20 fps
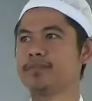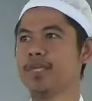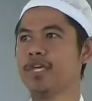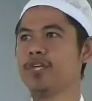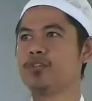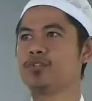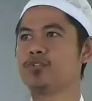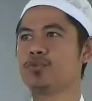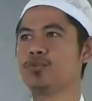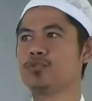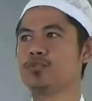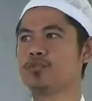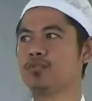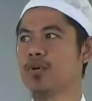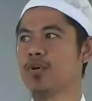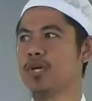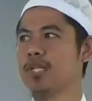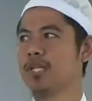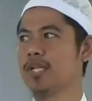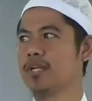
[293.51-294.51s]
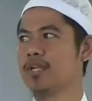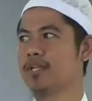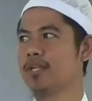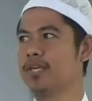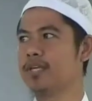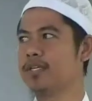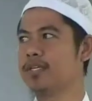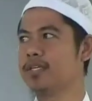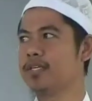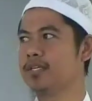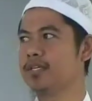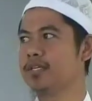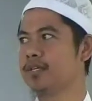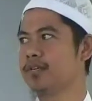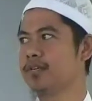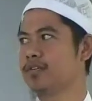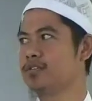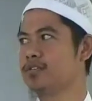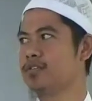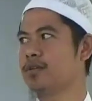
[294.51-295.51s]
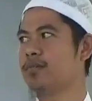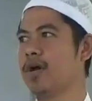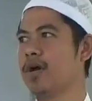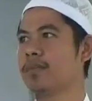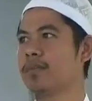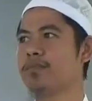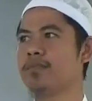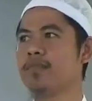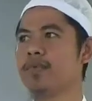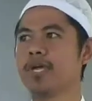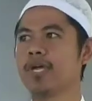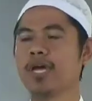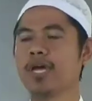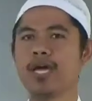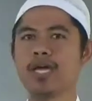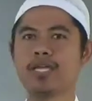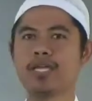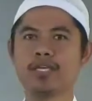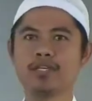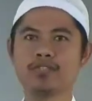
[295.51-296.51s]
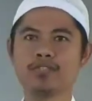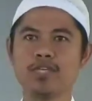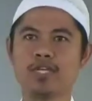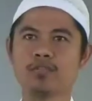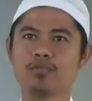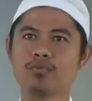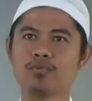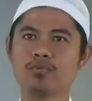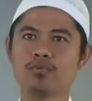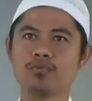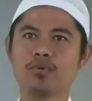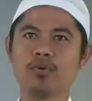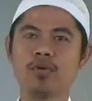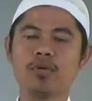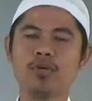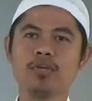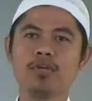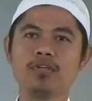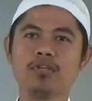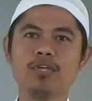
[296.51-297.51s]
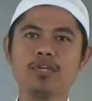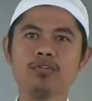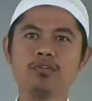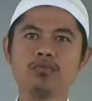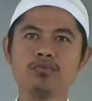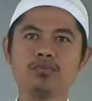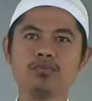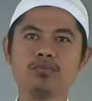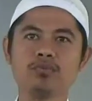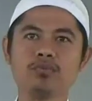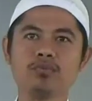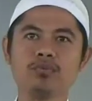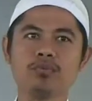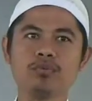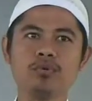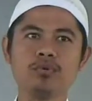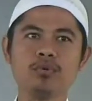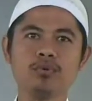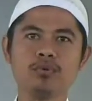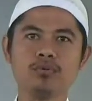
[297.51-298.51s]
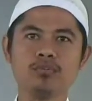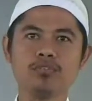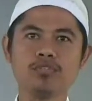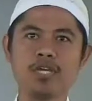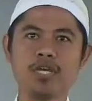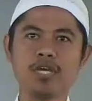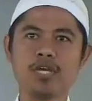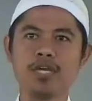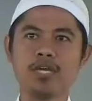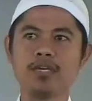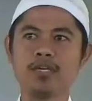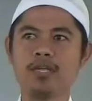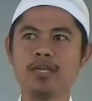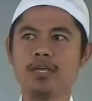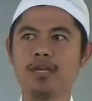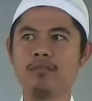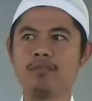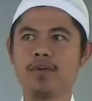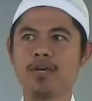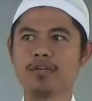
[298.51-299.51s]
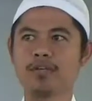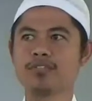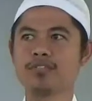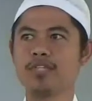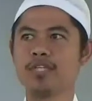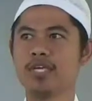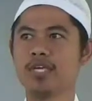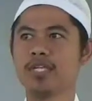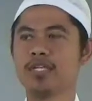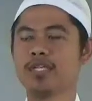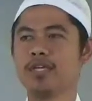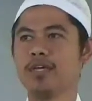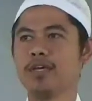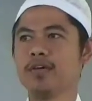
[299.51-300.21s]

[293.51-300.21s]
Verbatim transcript: itu semua terjadi sebabnya hanya satu yaitu dosa dan maksiat